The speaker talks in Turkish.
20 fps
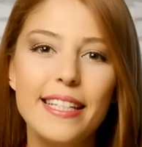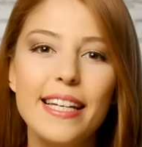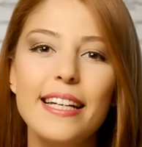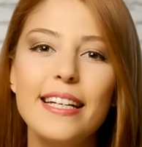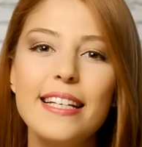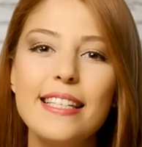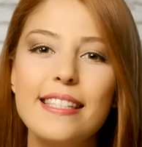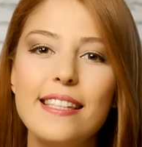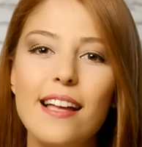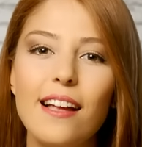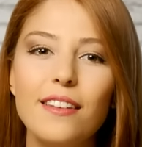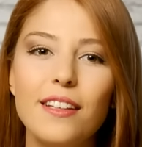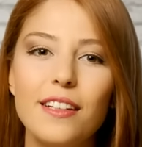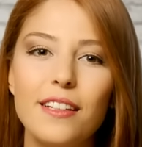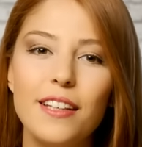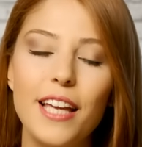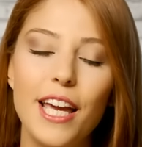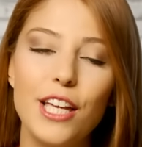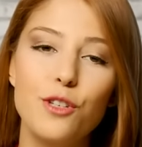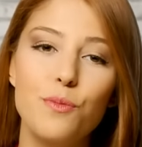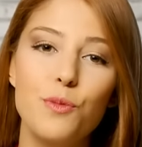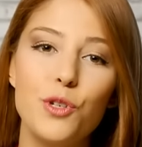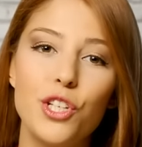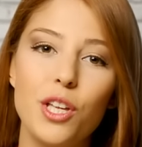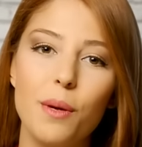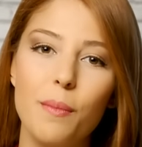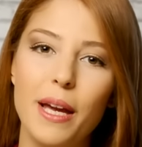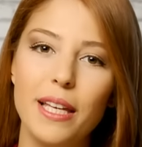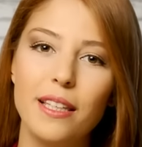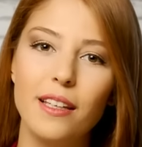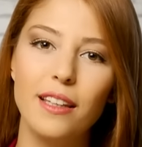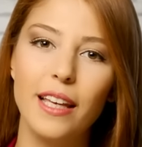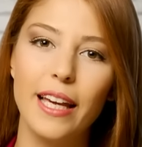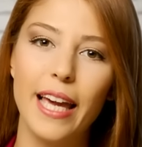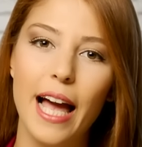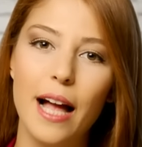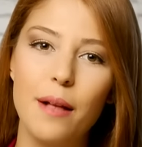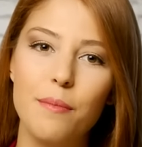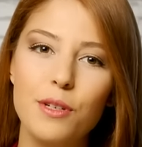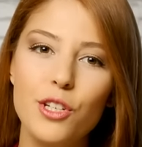Diğer insanların geçmişte meydana
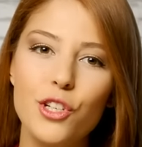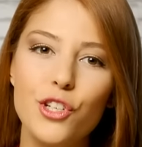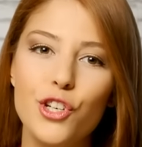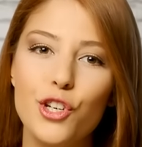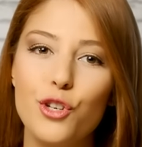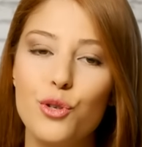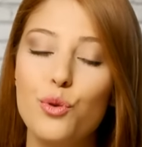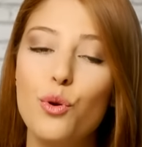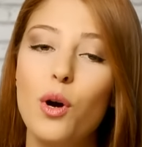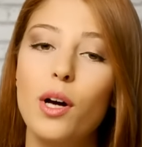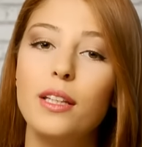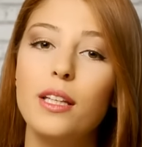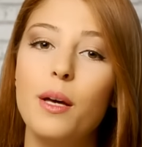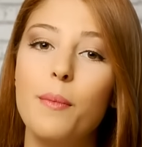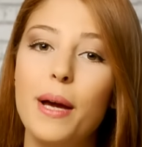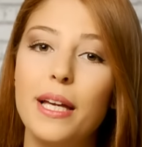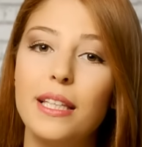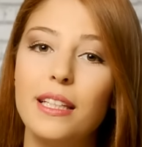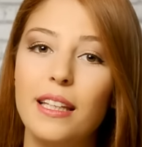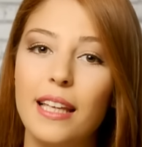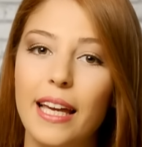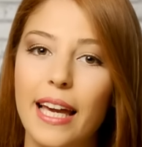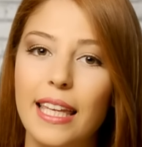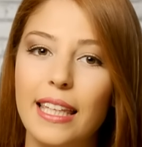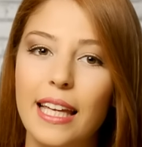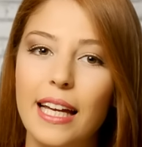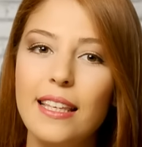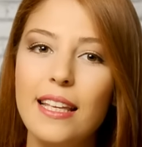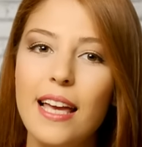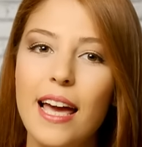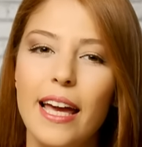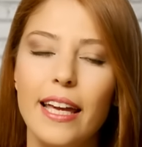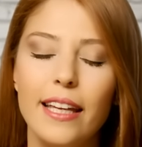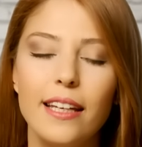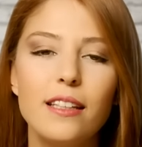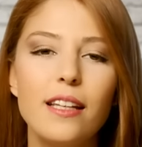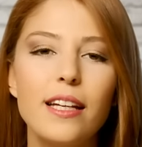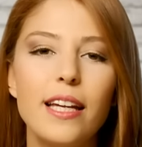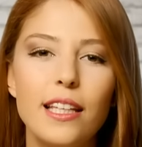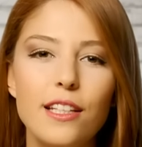gelmiş, şu anda meydana gelen
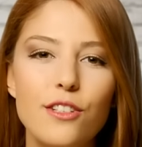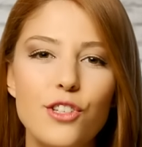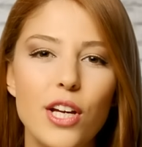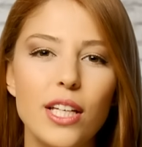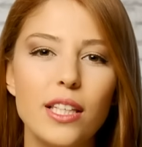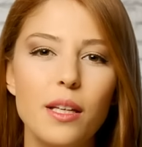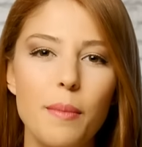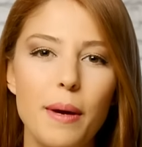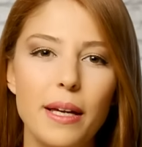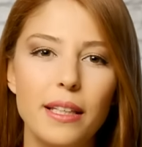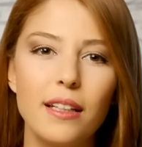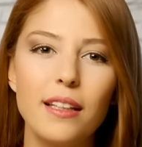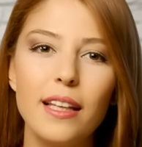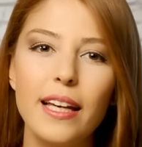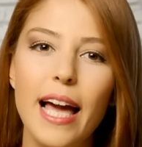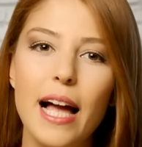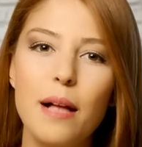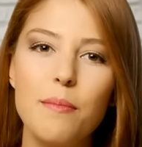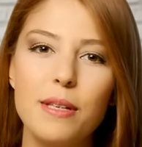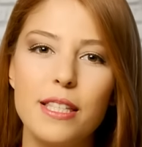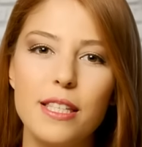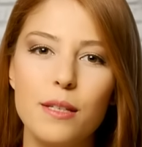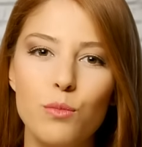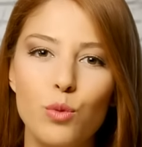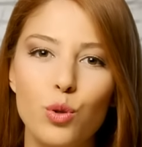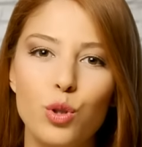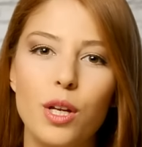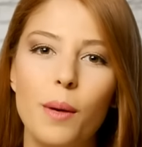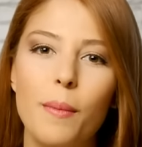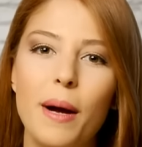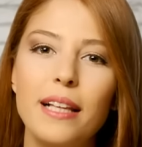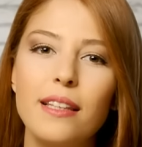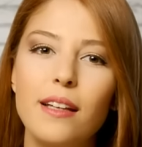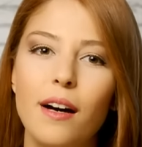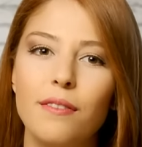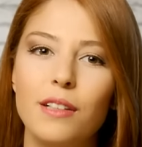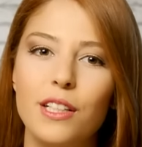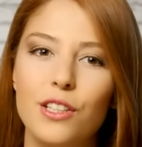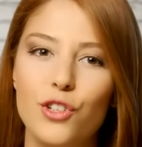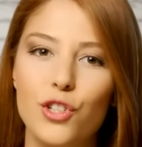ya da gelecekte meydana gelmesi muhtemel
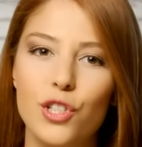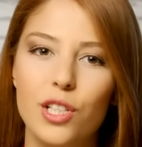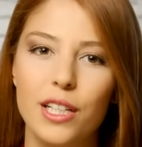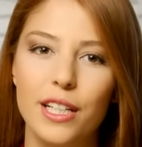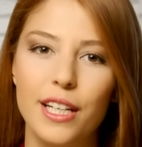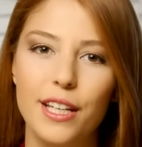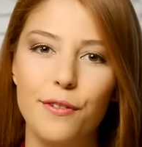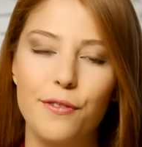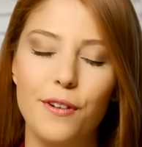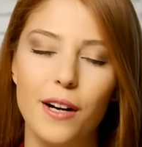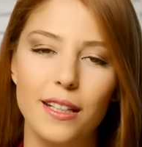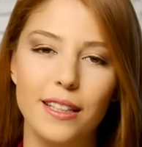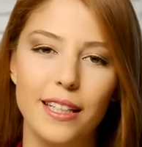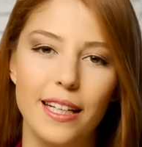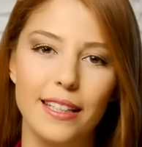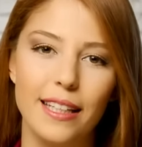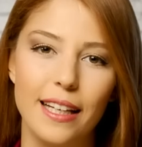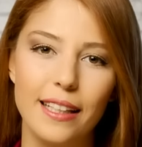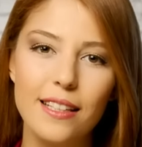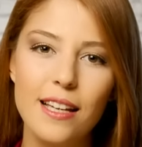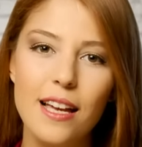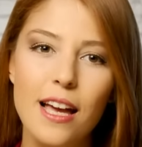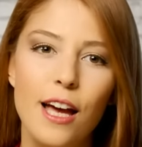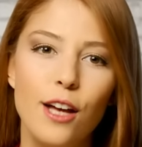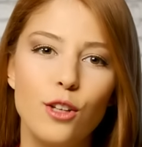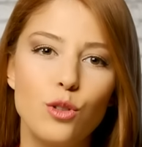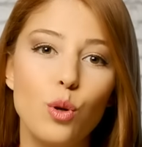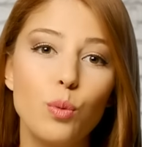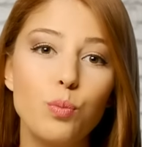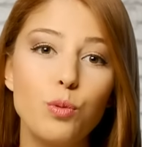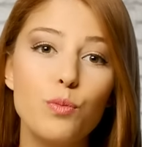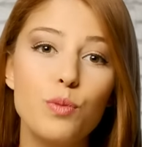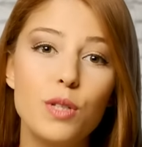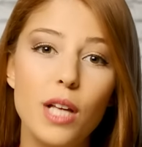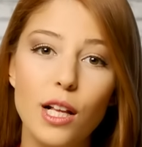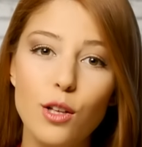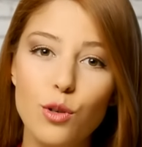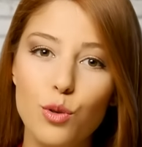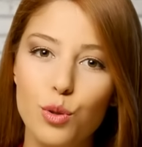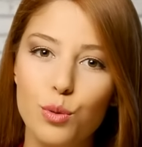davranışlarını ifade eden,
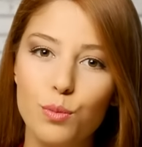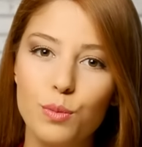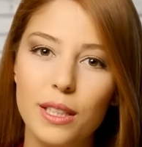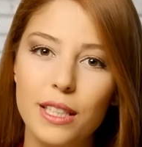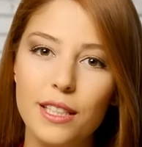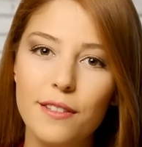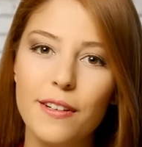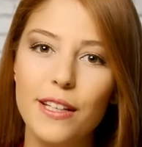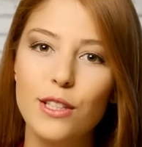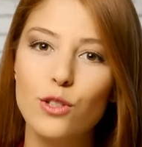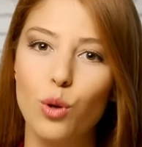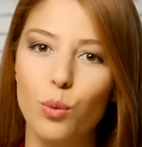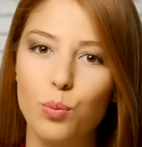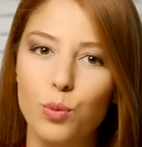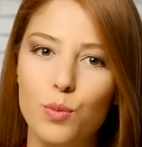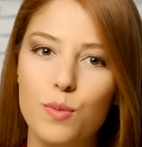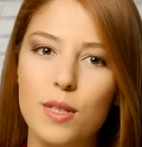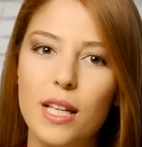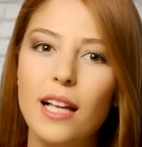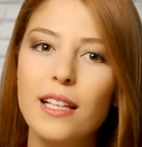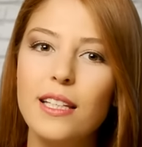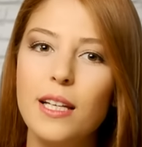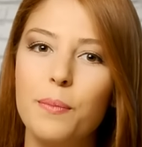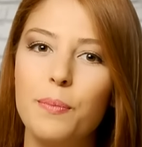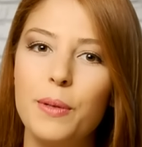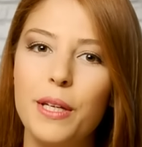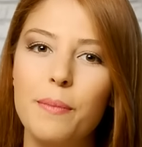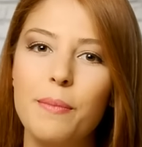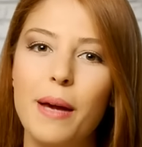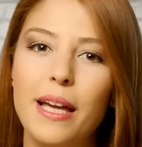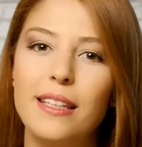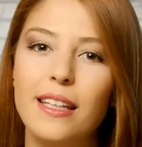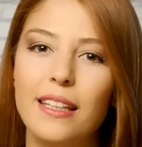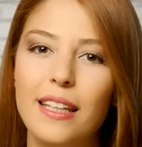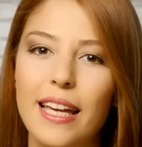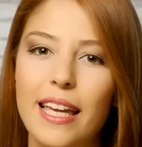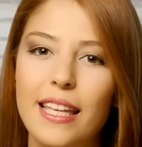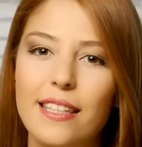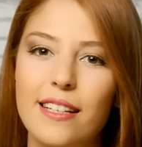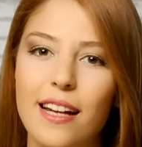toplumsal kurumları ve toplumsal yapıyı meydana
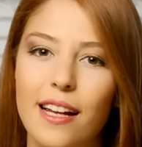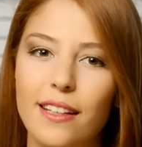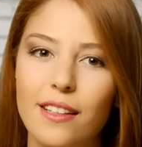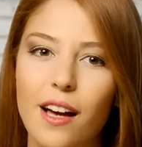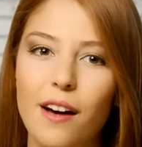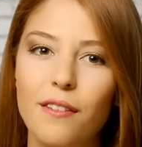getiren